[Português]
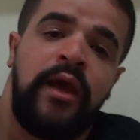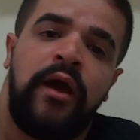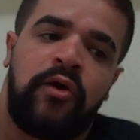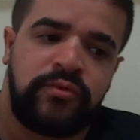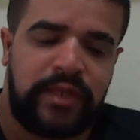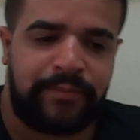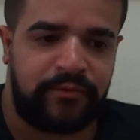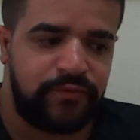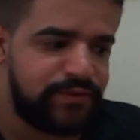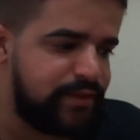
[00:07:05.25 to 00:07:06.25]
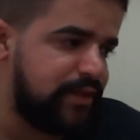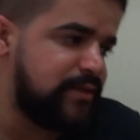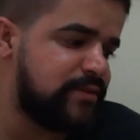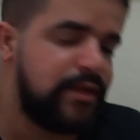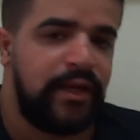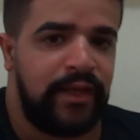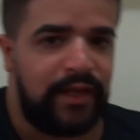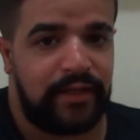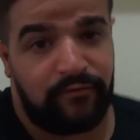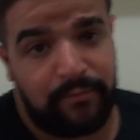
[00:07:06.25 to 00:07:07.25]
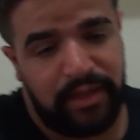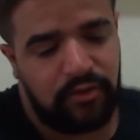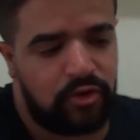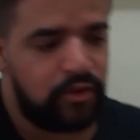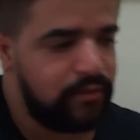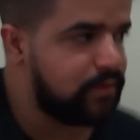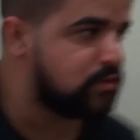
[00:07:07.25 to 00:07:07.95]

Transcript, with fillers: contar para vocês. Ele tava bem grogue, mas